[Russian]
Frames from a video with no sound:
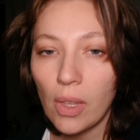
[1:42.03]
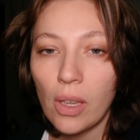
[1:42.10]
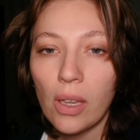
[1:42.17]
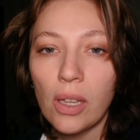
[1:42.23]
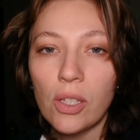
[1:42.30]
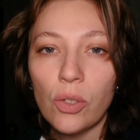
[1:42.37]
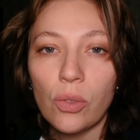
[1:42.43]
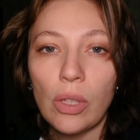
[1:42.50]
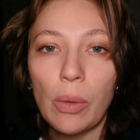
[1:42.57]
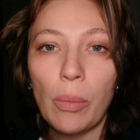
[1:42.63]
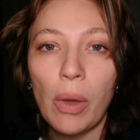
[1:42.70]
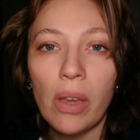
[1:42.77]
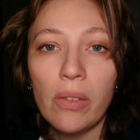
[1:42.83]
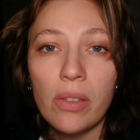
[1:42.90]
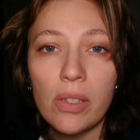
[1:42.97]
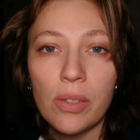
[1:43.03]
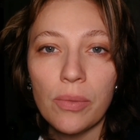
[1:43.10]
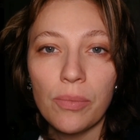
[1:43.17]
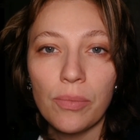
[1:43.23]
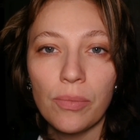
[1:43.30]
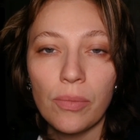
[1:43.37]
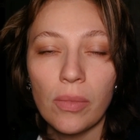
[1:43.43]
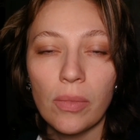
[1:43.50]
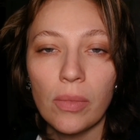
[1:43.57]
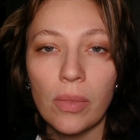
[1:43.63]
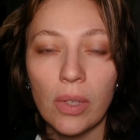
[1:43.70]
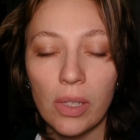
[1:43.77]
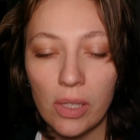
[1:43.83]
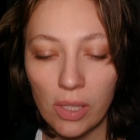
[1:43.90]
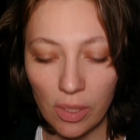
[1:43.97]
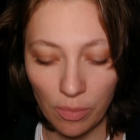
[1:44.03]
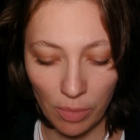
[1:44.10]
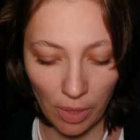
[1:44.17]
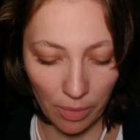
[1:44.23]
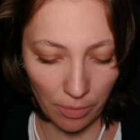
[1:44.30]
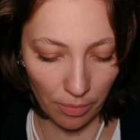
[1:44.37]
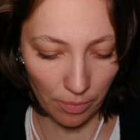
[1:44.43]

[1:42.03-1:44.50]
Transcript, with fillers: Хочу добавить от себя.